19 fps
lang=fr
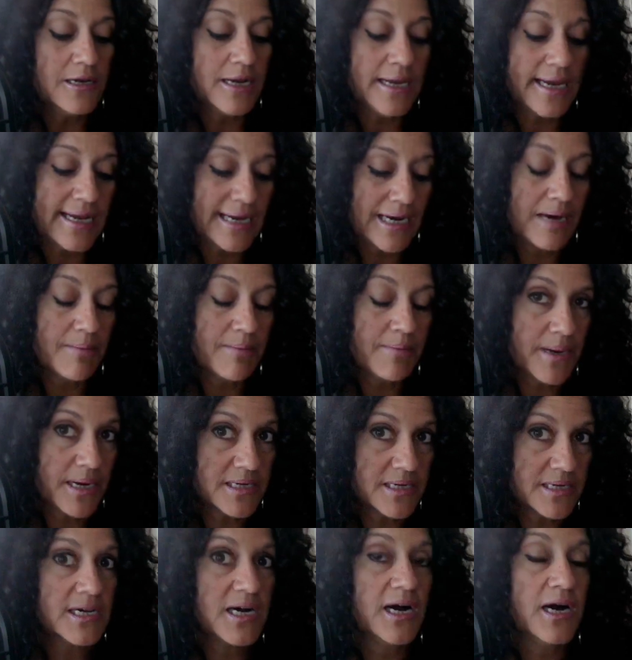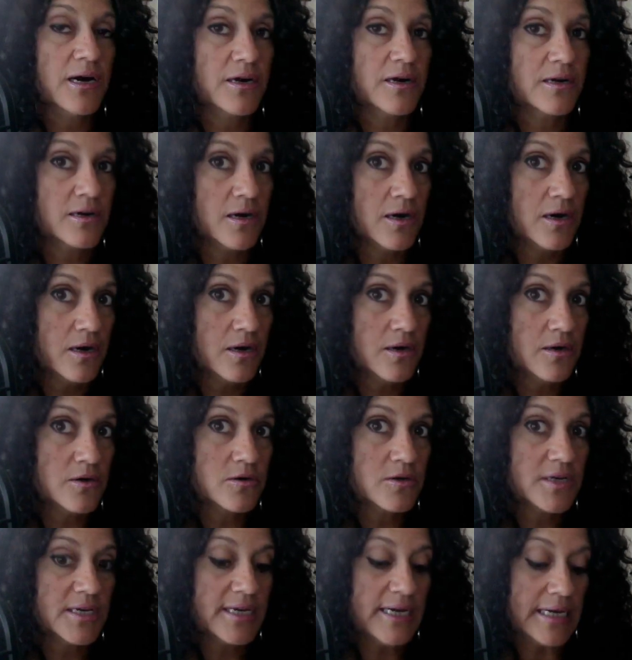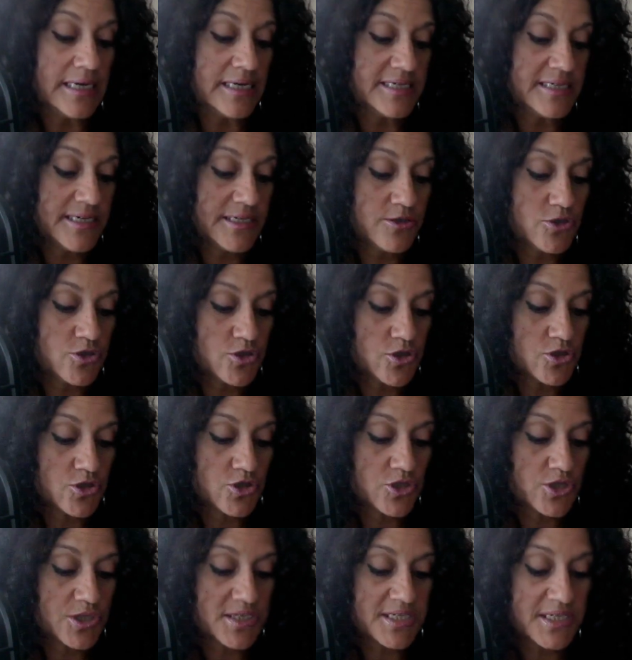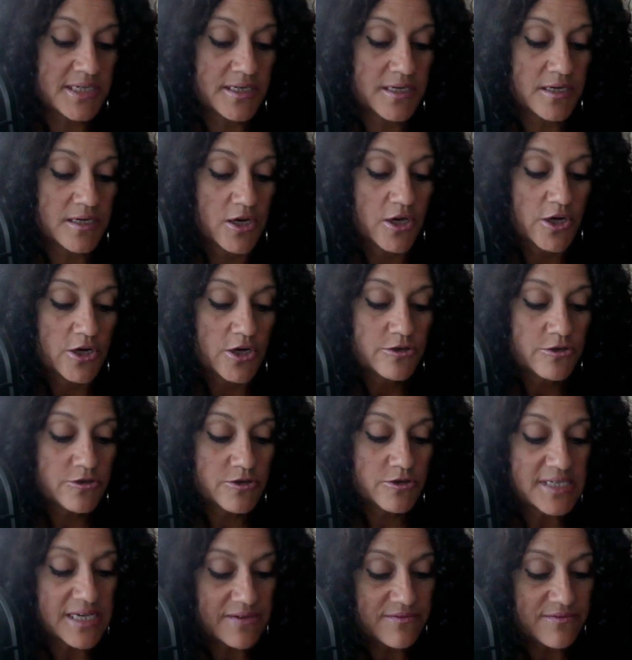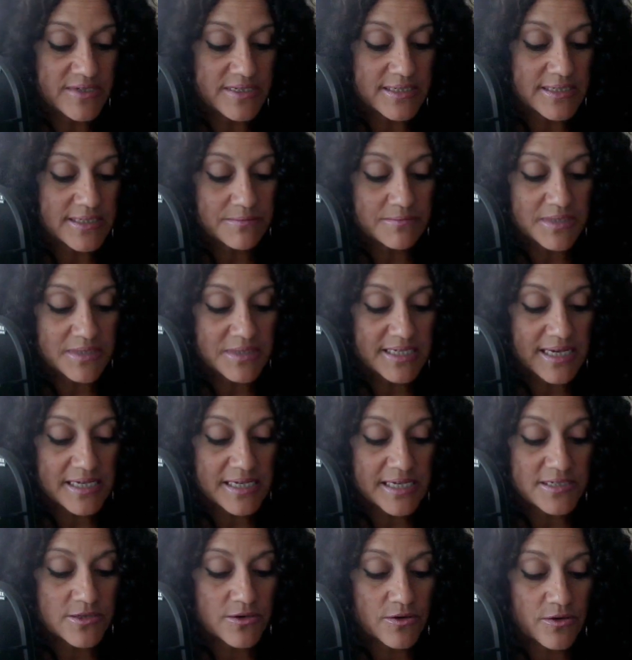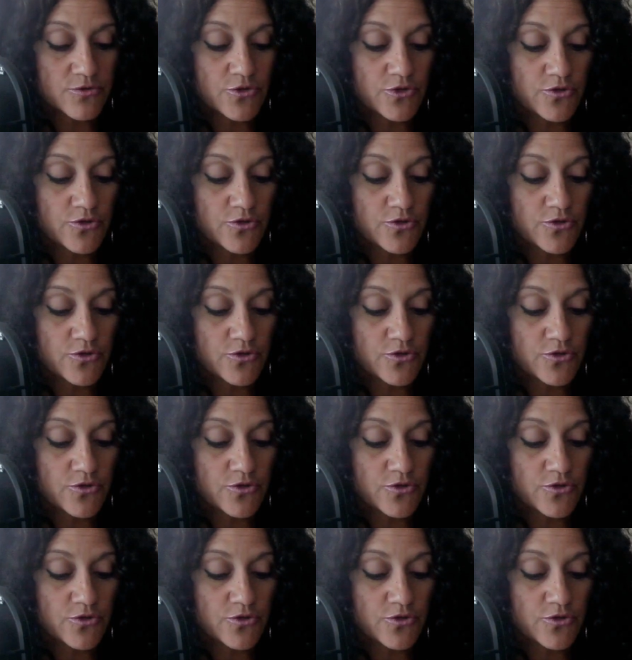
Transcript: Elle en passe encore, OK? Elle essaie de se sortir de sa victimisation. On a